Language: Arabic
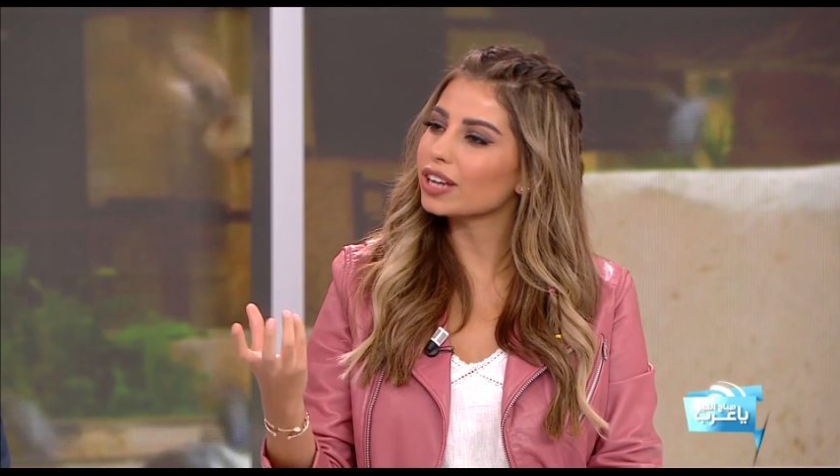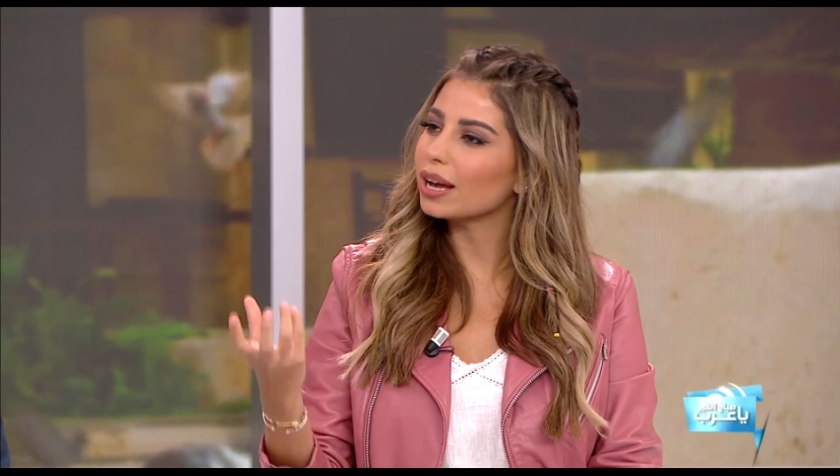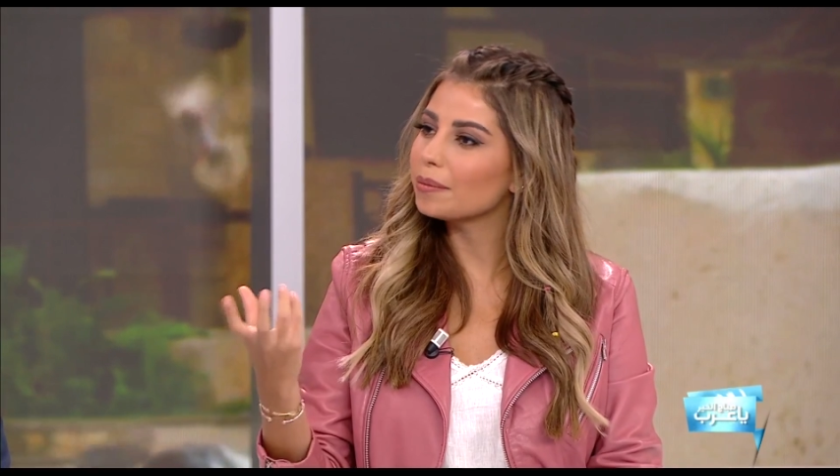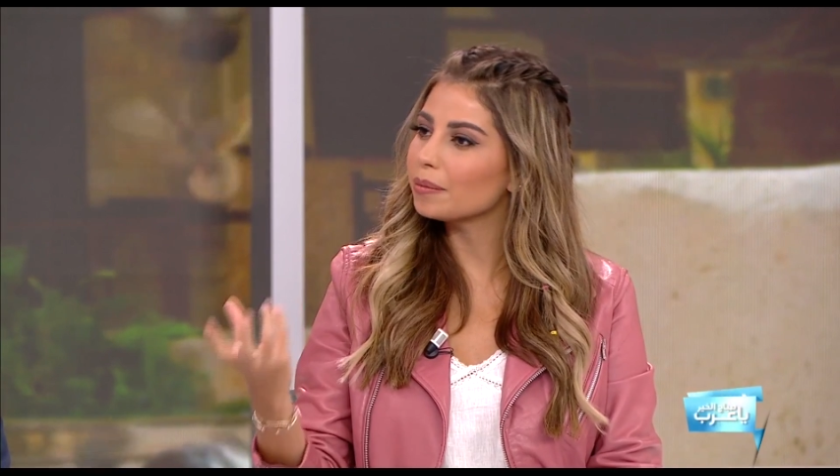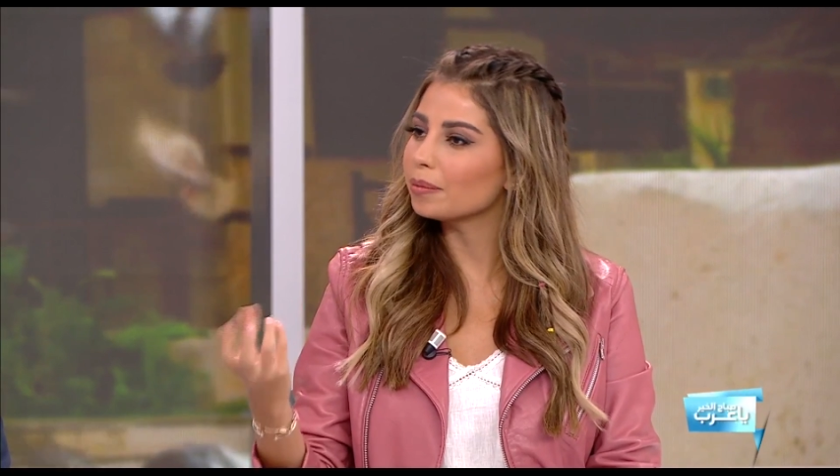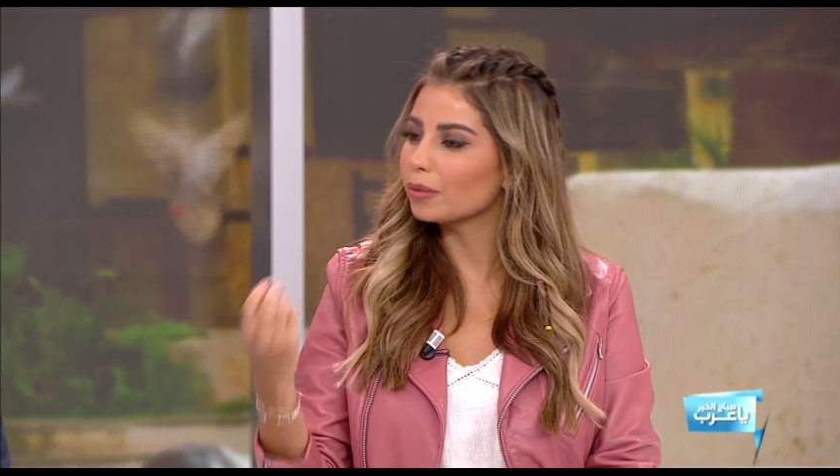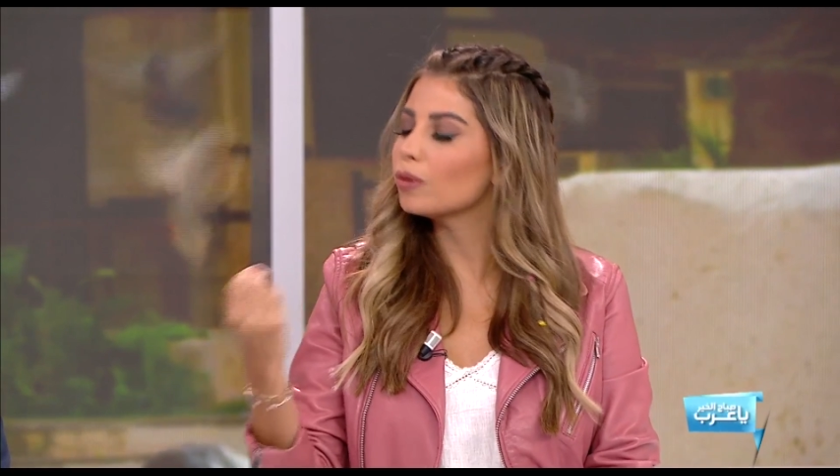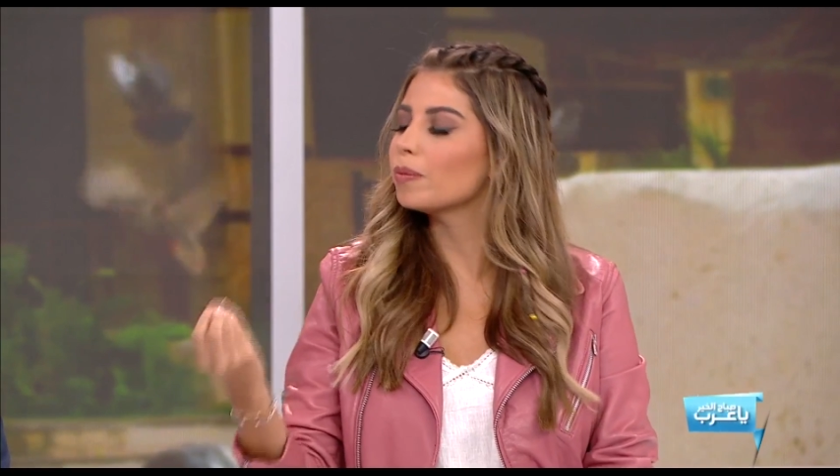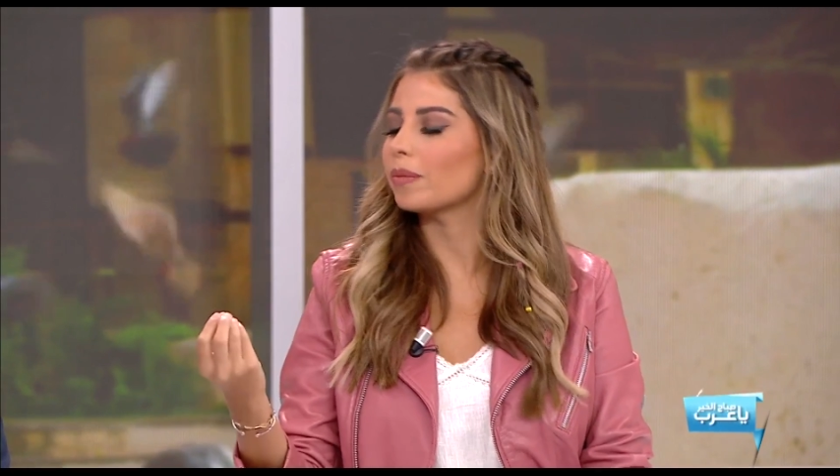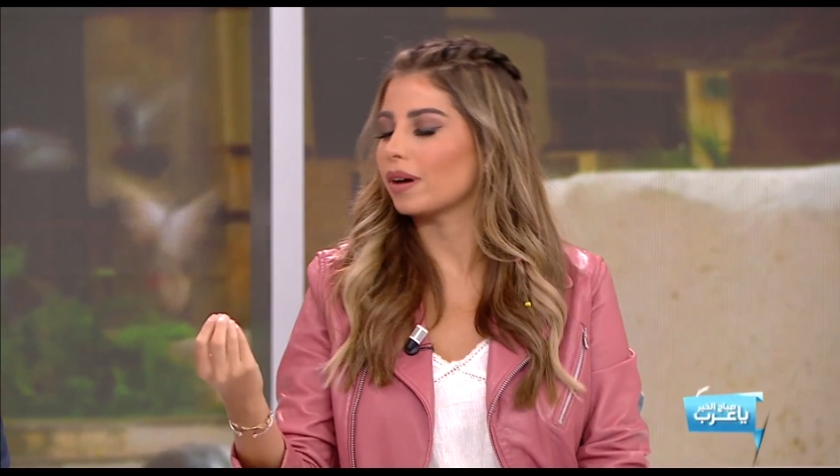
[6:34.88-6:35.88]
اهم
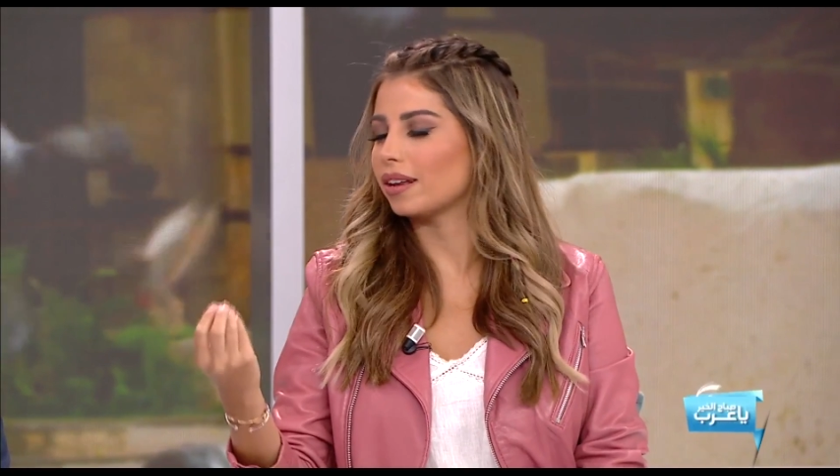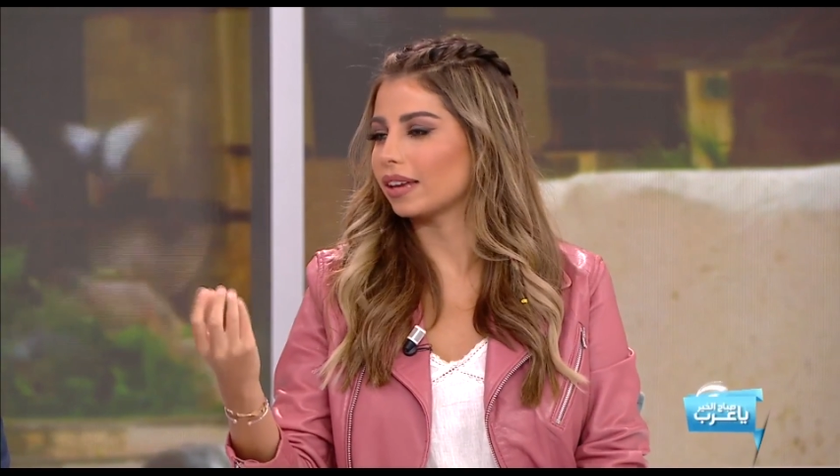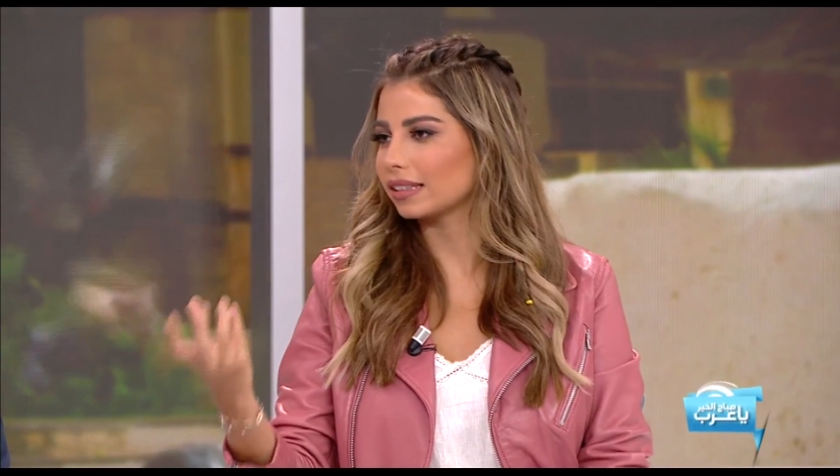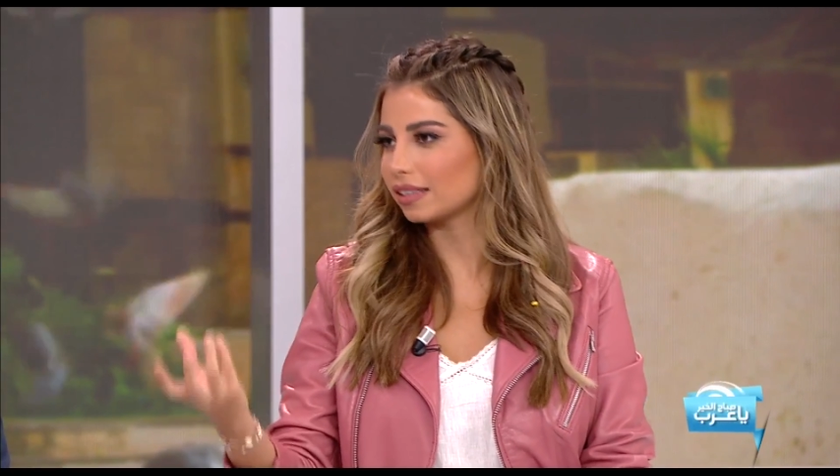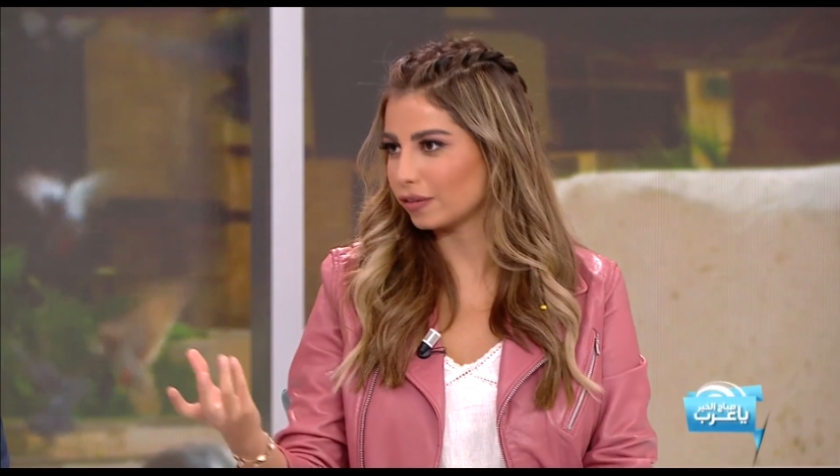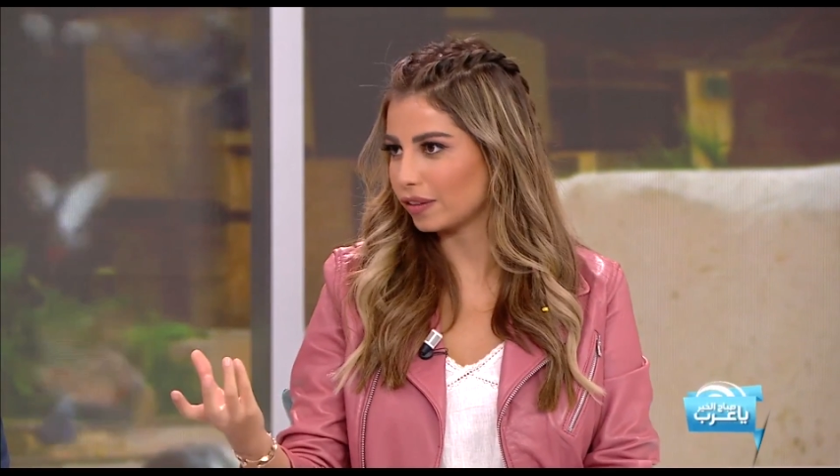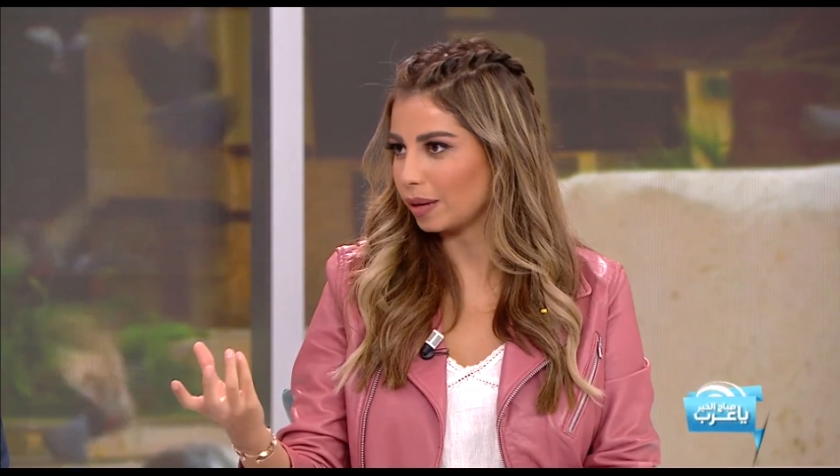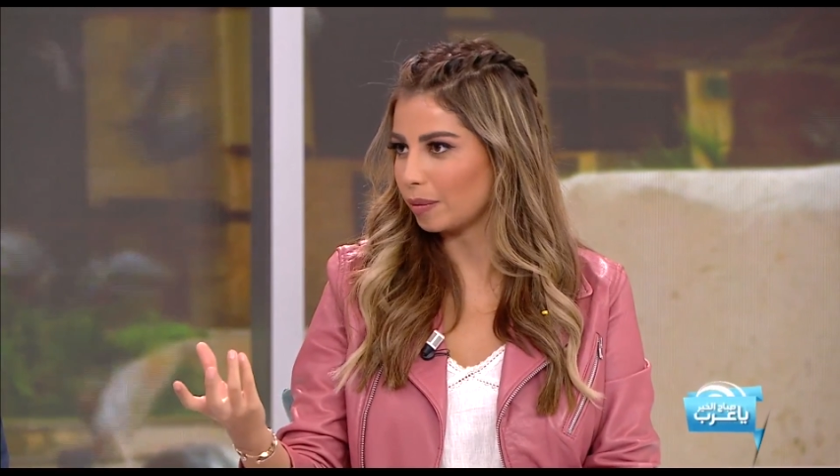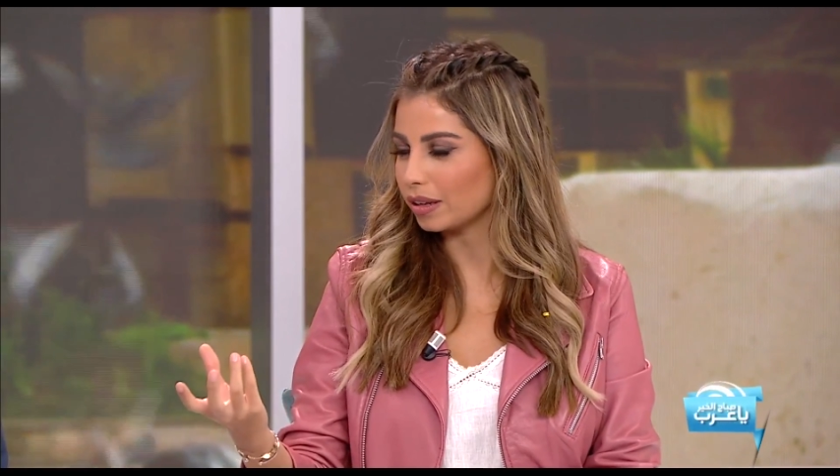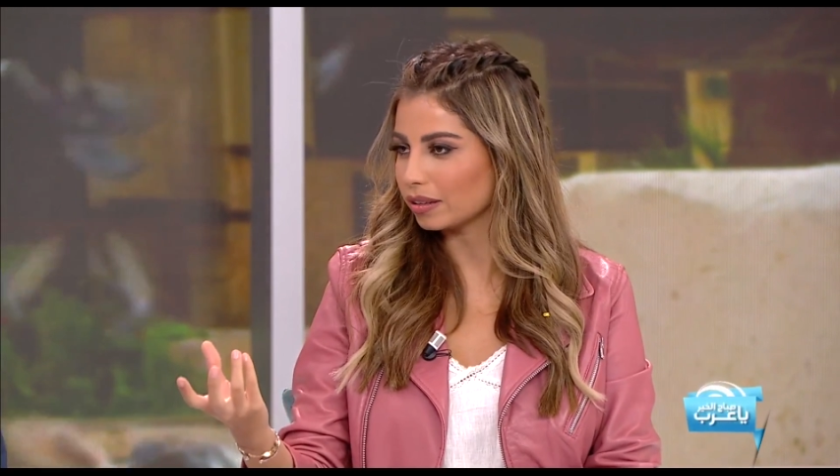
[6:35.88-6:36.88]
مهم انك انت
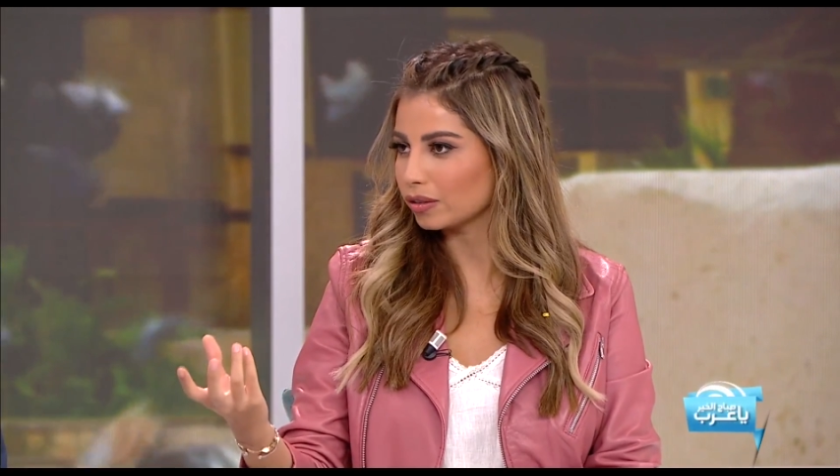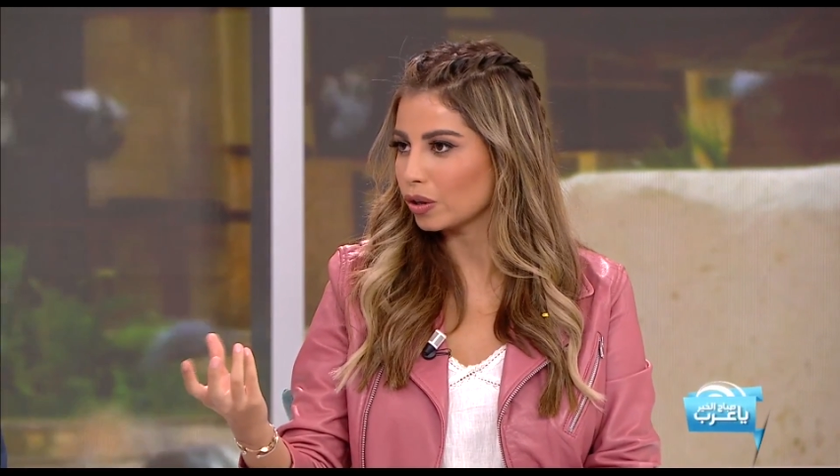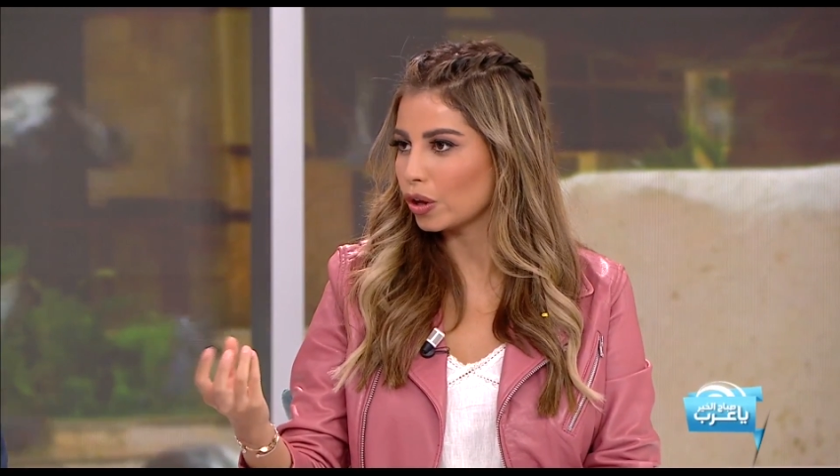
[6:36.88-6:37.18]
تفتحي معرض